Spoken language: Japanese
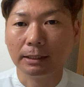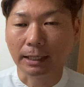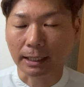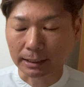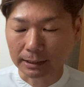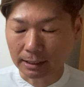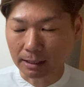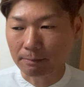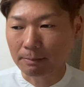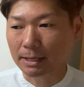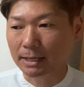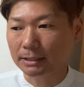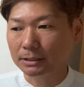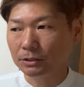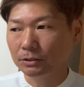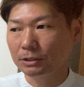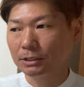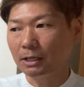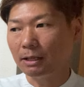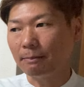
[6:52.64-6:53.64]
だいたい目安
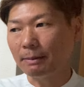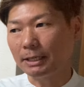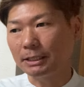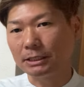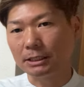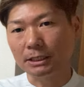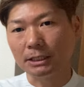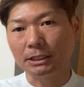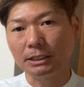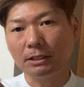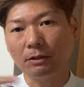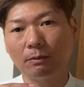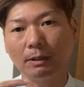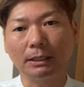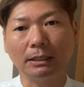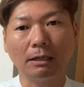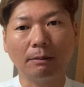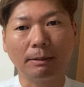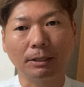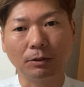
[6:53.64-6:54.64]
としてね、まあ1日で終
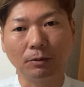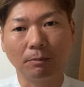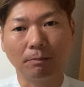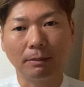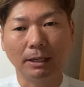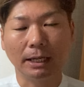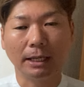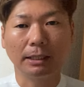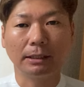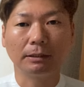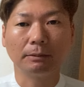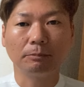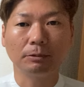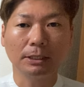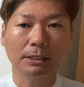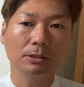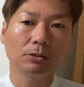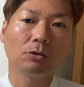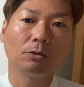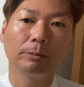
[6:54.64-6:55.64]
わったらまあ4万円
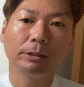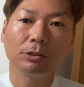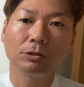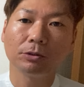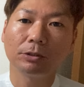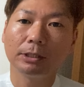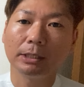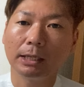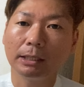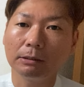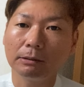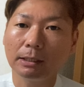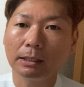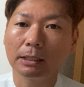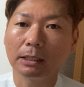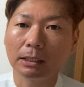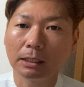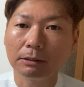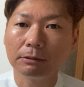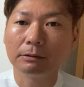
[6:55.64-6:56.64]
プラスゴミ処理代ぐらい
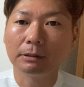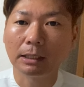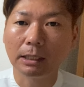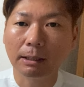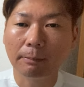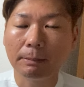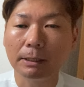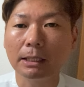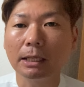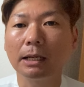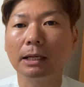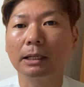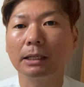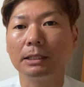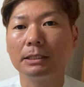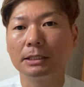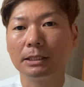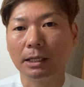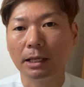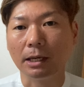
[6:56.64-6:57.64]
かかるんだな、みたいな
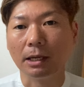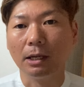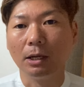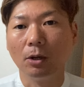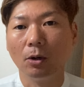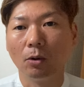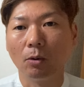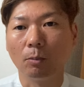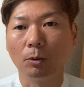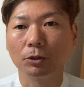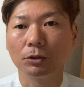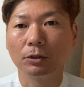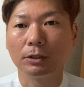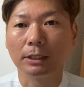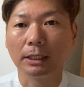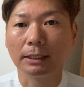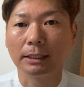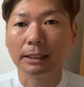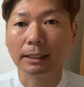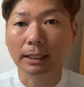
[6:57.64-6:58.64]
感じでね、思っとい
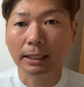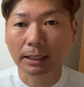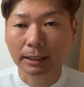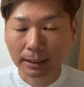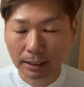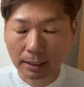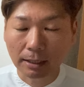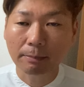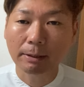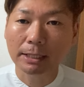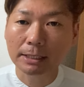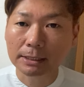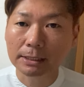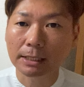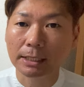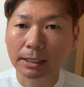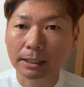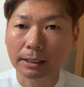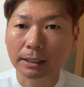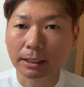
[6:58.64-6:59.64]
ていただければいいん
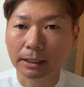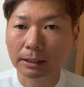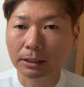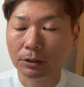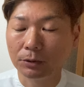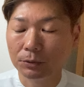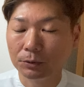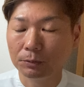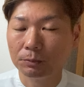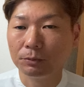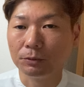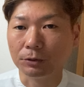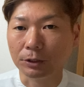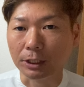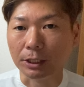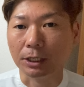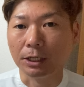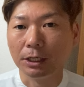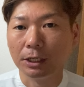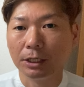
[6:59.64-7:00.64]
じゃないかなっていうふう
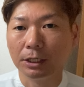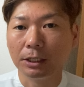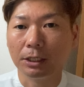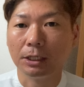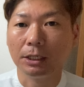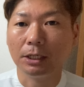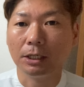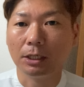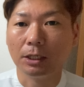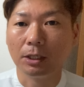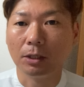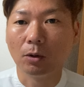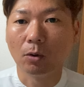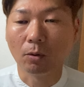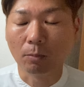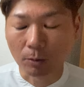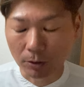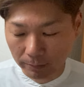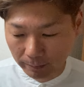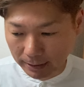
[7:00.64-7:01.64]
に、えー、
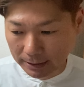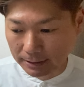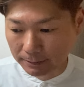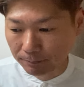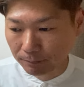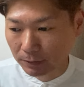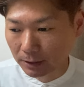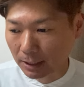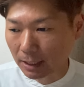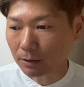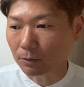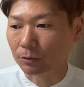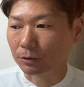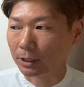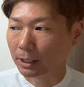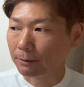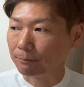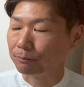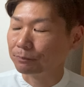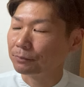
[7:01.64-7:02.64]
思います。結構
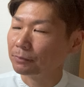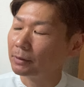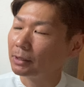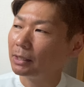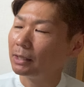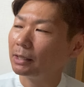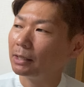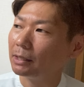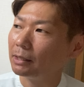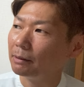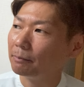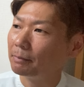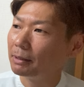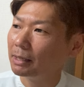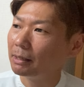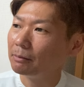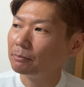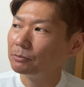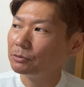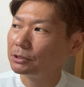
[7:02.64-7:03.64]
ね、えー、
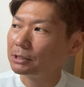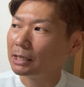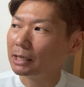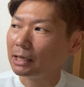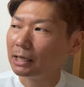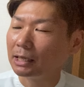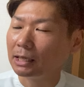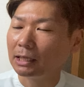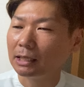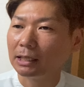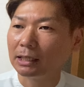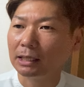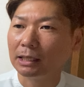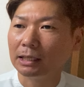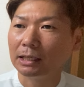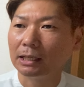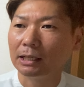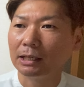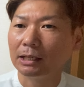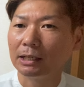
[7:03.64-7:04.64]
まあ、無
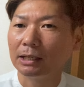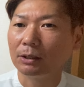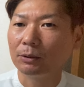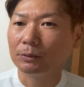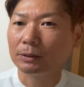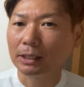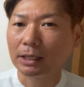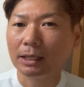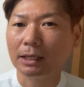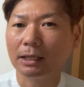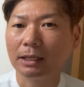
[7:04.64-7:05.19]
茶をね、